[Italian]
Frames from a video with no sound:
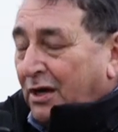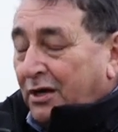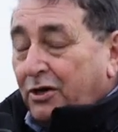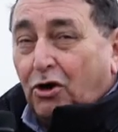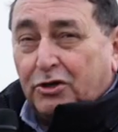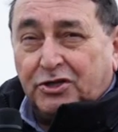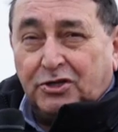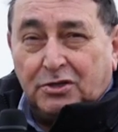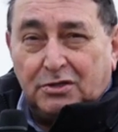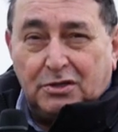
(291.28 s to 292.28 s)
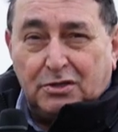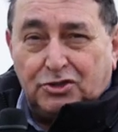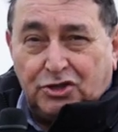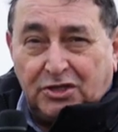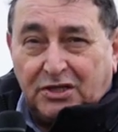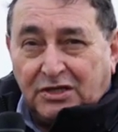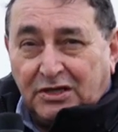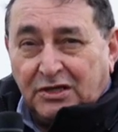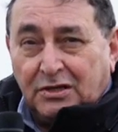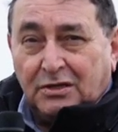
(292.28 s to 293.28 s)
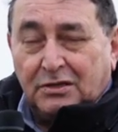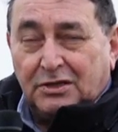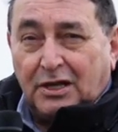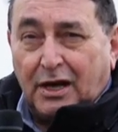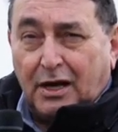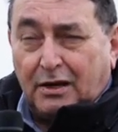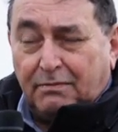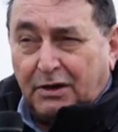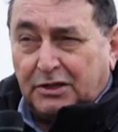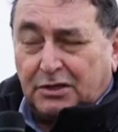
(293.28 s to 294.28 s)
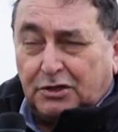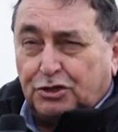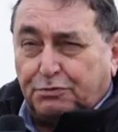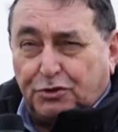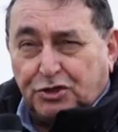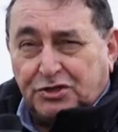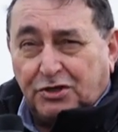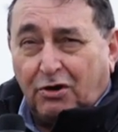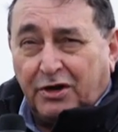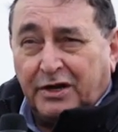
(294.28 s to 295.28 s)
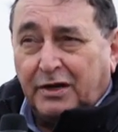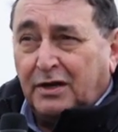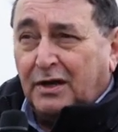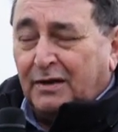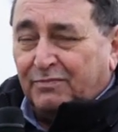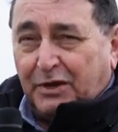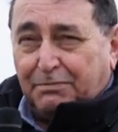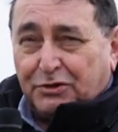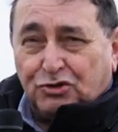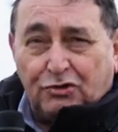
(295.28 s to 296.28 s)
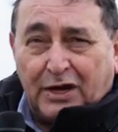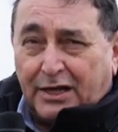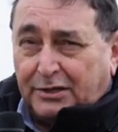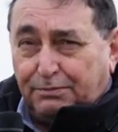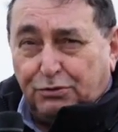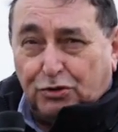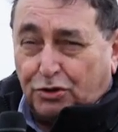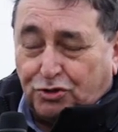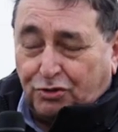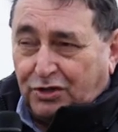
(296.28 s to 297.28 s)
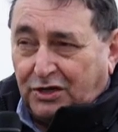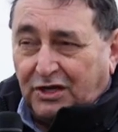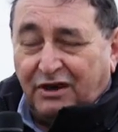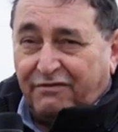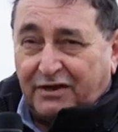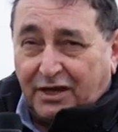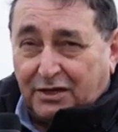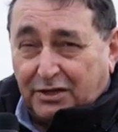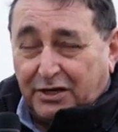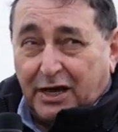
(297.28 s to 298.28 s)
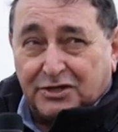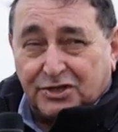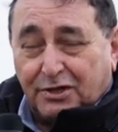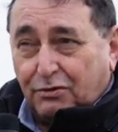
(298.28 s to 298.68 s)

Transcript: gli oti eh, cittadini da mettere a disposizione dei pensionati piuttosto di chi ne farà richiesta.